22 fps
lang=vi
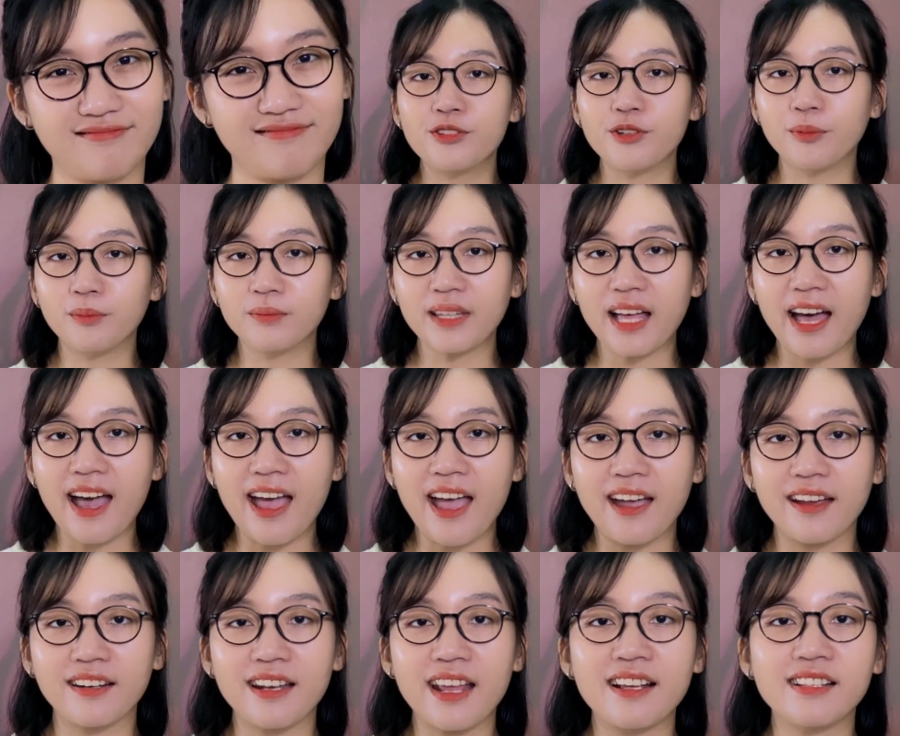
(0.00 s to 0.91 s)
chúng
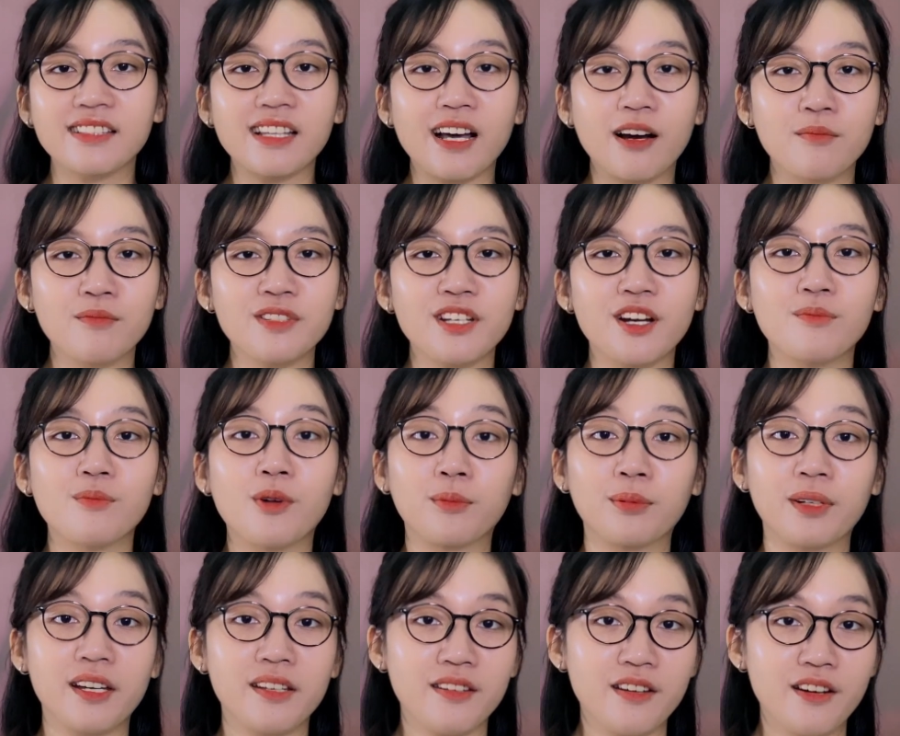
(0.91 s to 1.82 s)
ta đang sống trong một
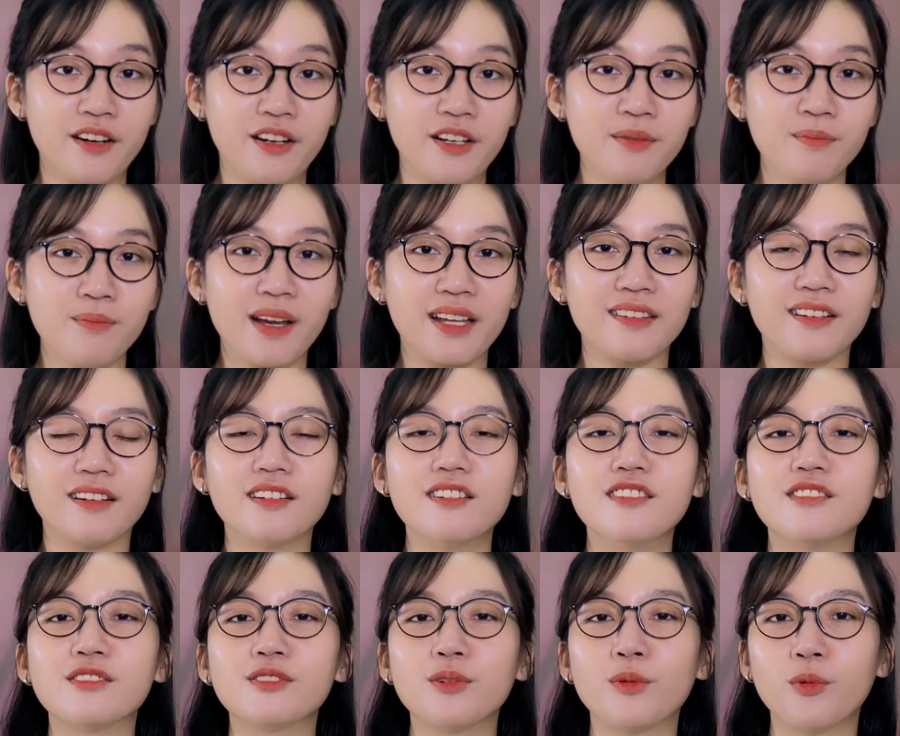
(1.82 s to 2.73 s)
thế giới mà những
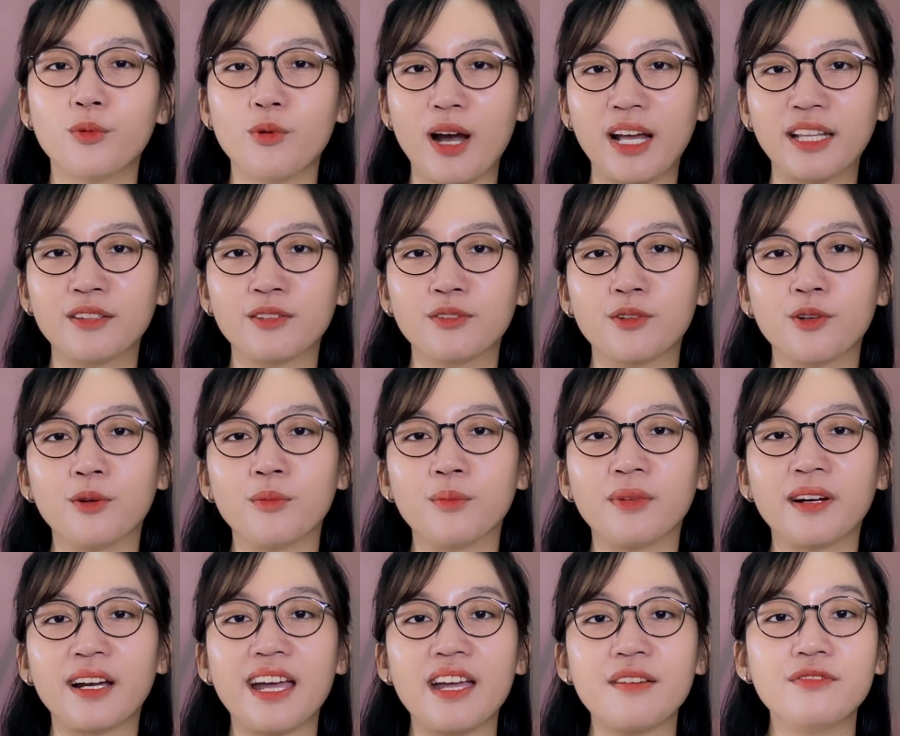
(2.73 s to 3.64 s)
người xung quanh cùng
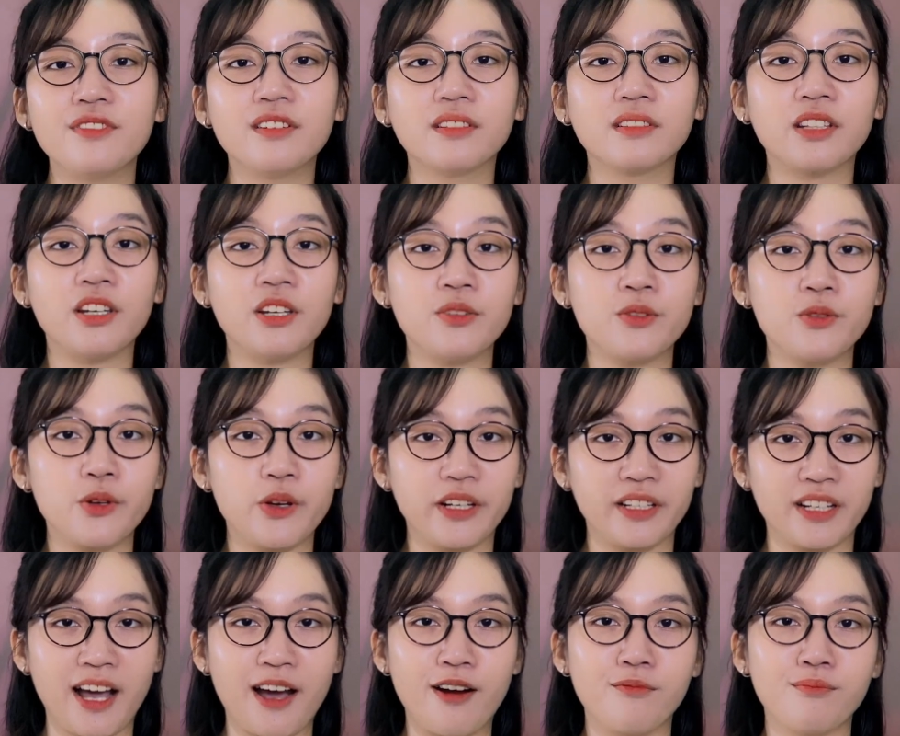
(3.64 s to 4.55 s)
các phương tiện
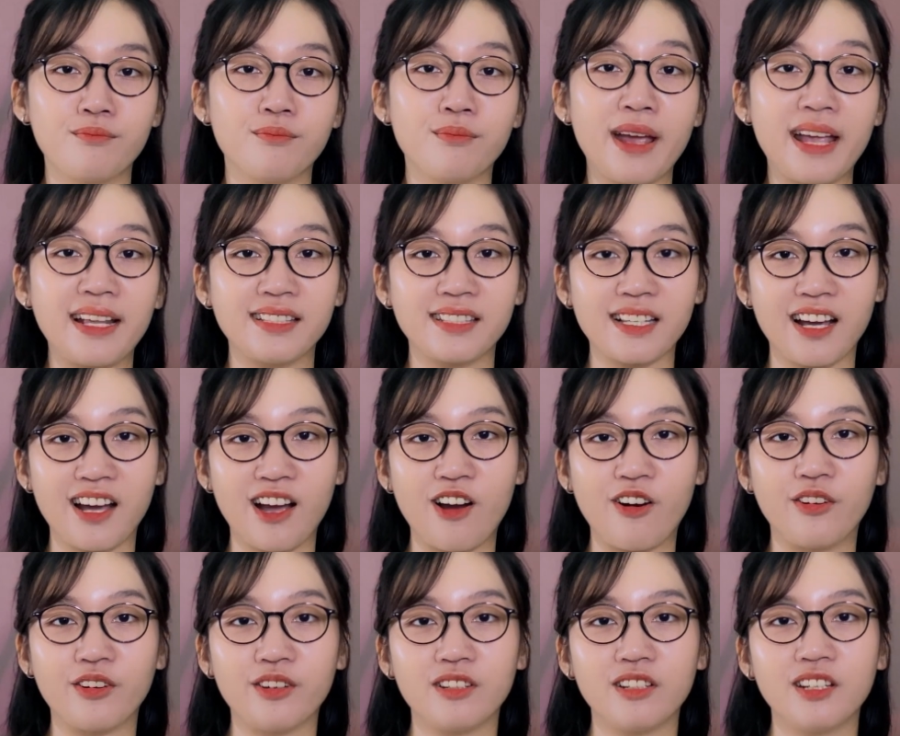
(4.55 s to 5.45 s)
truyền thông mạng xã
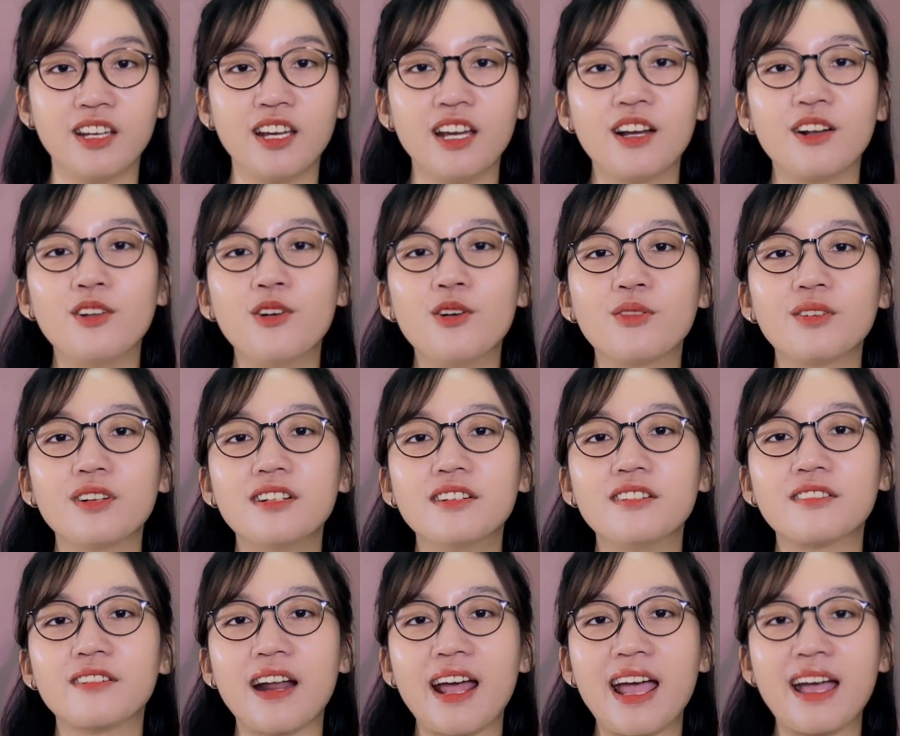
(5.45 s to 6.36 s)
hội luôn
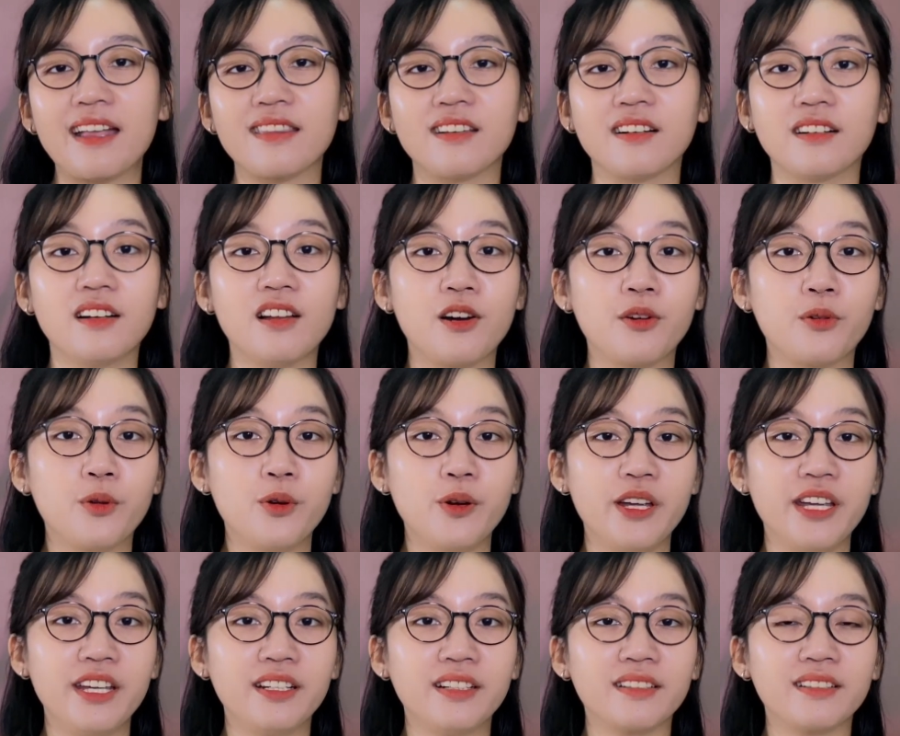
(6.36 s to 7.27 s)
đưa ra những lời
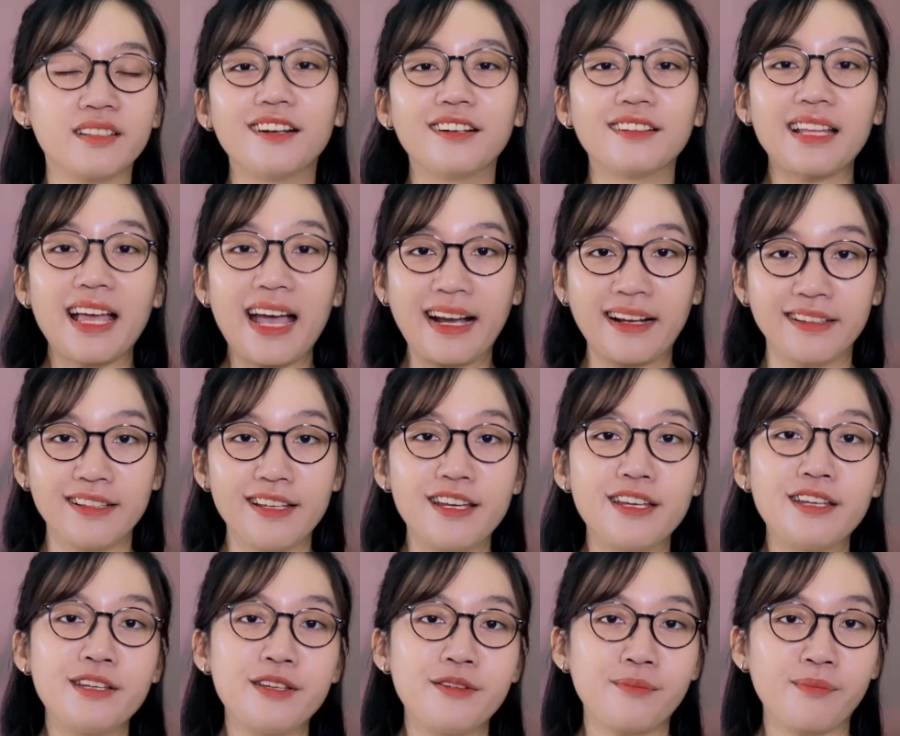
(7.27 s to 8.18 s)
khuyên nên ăn
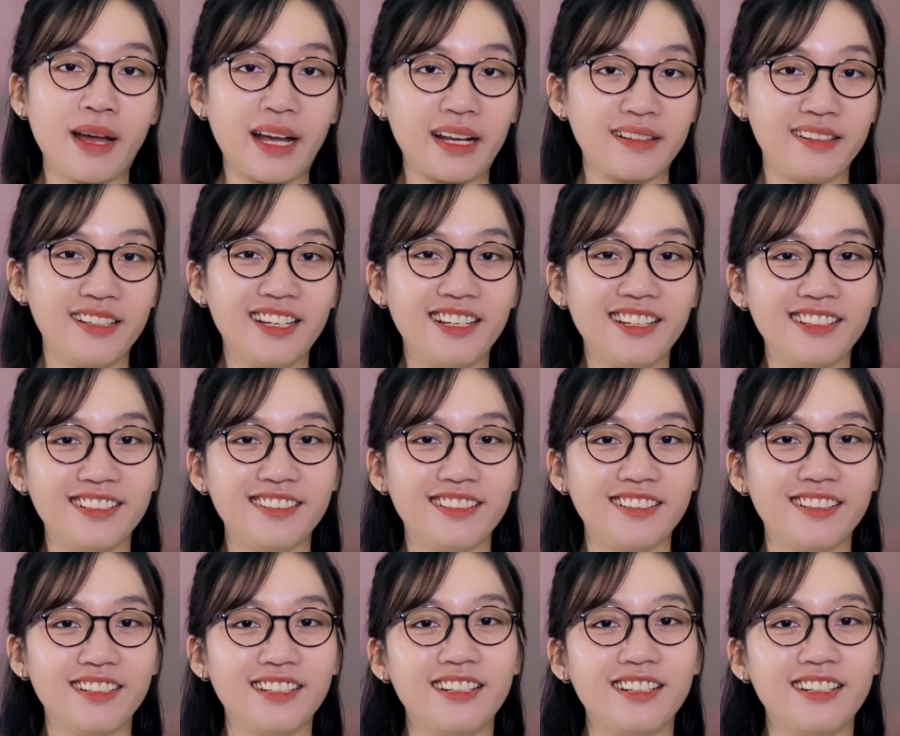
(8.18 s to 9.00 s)
gì mặc gì